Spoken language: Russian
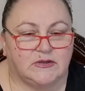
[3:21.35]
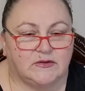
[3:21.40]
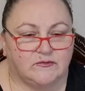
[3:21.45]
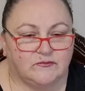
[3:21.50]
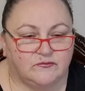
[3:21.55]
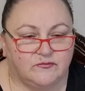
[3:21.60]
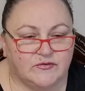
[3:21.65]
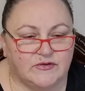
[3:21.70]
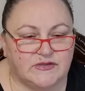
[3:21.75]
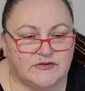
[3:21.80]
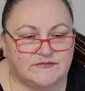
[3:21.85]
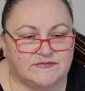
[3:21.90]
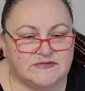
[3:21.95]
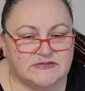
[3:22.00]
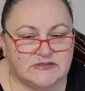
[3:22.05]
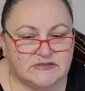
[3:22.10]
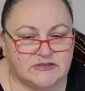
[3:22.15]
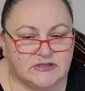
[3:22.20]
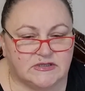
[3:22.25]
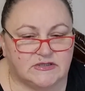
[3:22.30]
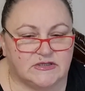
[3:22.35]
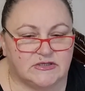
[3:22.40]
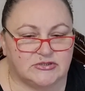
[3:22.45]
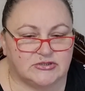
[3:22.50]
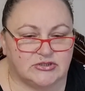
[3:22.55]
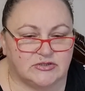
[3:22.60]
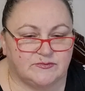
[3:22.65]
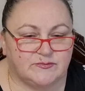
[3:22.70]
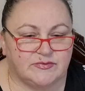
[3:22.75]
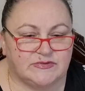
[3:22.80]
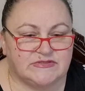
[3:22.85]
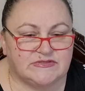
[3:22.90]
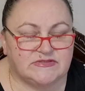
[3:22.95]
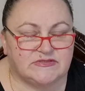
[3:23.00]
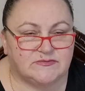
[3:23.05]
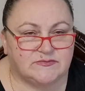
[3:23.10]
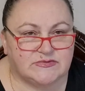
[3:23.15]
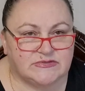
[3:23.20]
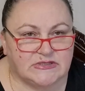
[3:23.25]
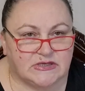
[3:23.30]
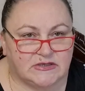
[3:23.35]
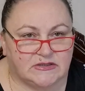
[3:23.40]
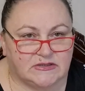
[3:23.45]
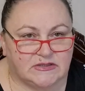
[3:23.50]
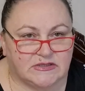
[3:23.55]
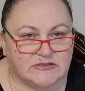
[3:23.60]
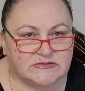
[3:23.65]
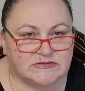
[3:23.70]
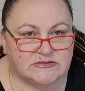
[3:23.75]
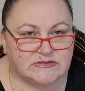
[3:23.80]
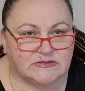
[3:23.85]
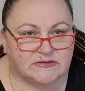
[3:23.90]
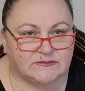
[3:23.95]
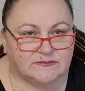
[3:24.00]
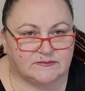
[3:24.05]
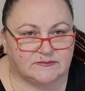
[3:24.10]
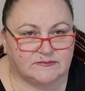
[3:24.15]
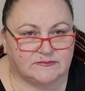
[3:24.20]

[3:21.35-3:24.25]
Вы не всегда должны быть с ним согласны.